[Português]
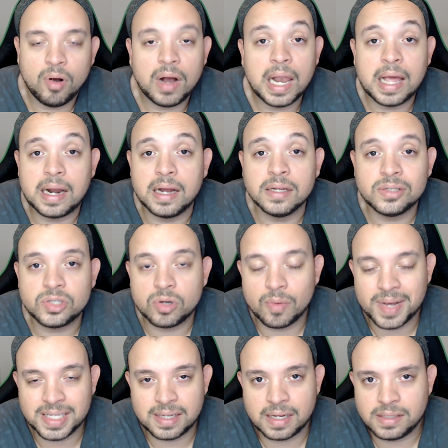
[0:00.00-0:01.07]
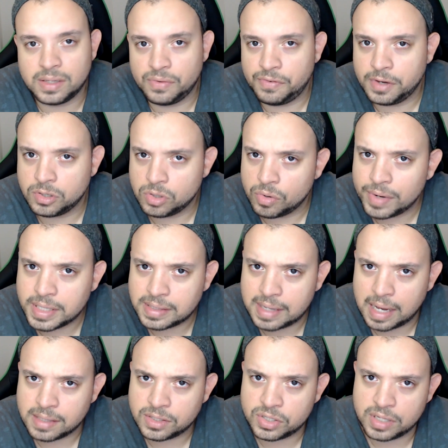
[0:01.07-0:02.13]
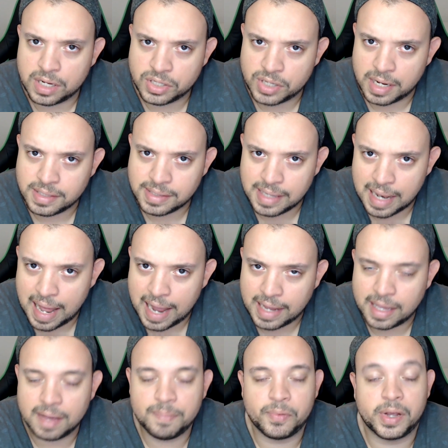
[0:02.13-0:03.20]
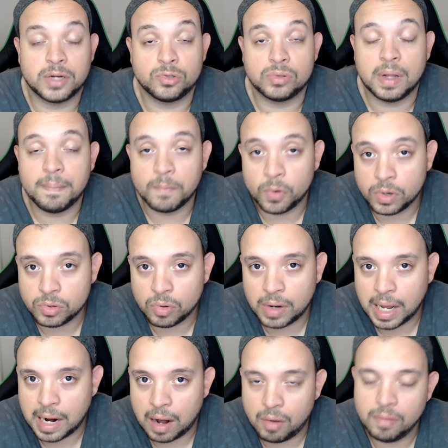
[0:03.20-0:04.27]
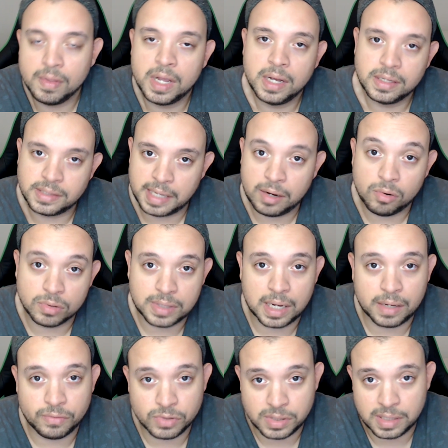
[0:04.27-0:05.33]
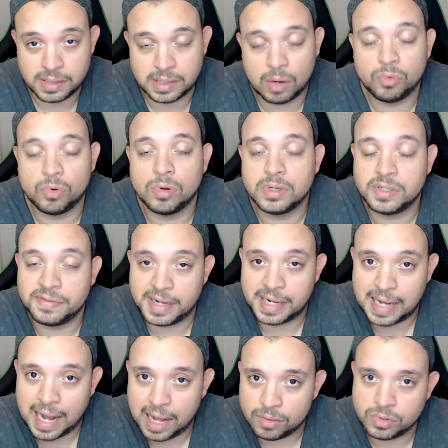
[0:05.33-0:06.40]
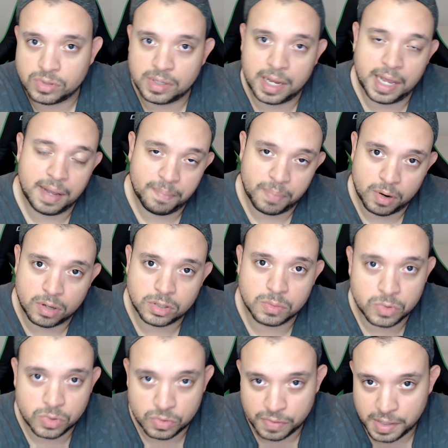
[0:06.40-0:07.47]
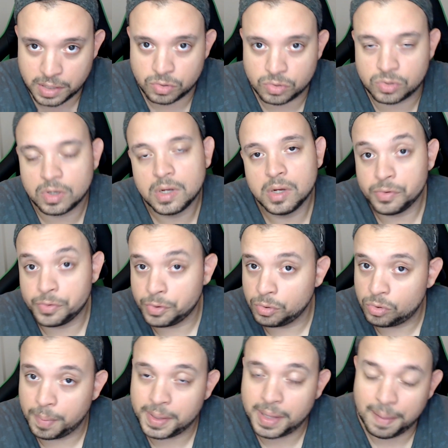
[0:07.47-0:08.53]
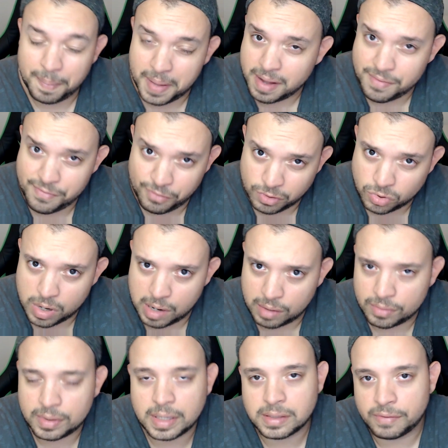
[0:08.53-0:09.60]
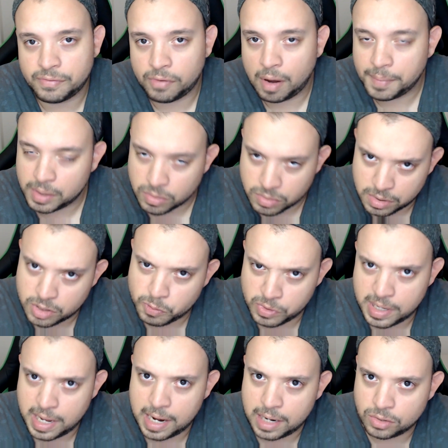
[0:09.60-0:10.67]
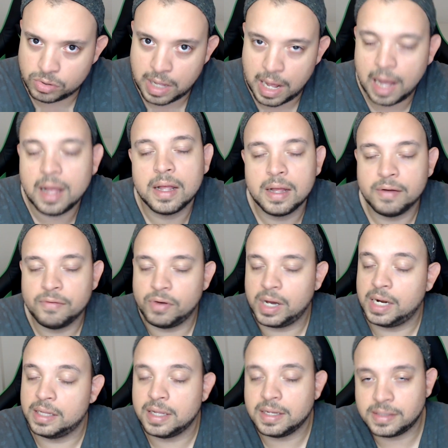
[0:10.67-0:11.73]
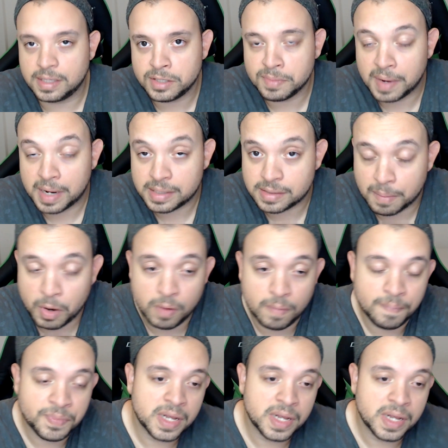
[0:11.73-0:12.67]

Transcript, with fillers: galera, antes de começar esse vídeo não esquece de deixar esse like porque ajuda muito o canal, sem contar que vocês são notificados aí em próximos vídeos. O YouTube tá meio que funcionando dessa forma, então se vocês puderem ajudar, vou agradecer demais, tá bom?